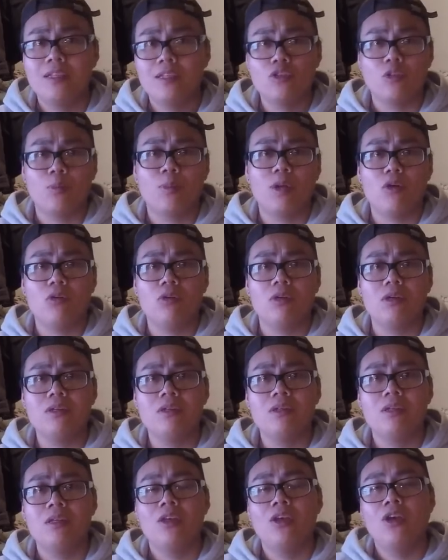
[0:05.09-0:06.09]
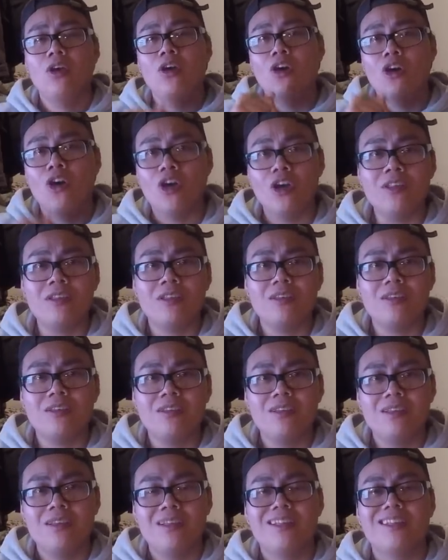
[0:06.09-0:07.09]
die ich noch brauche.
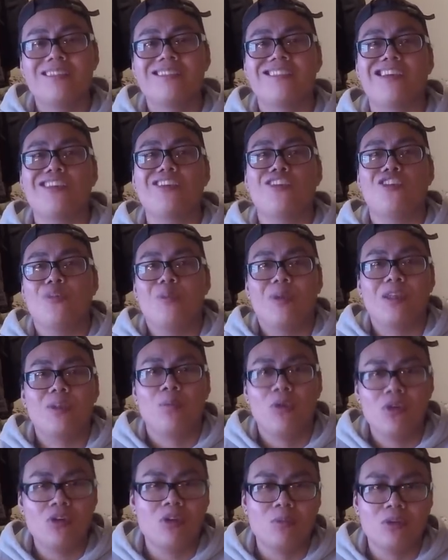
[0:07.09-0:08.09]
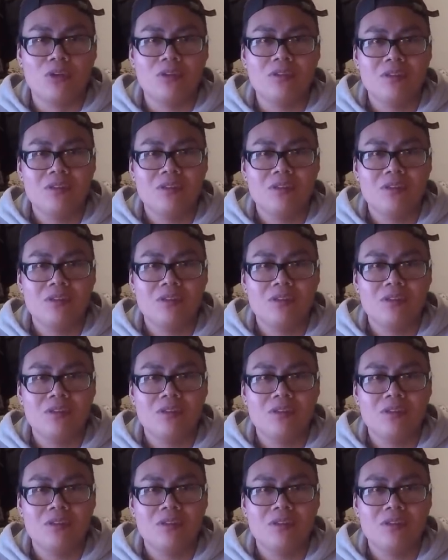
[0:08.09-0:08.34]
Heute zeige ich euch meine Pokémon,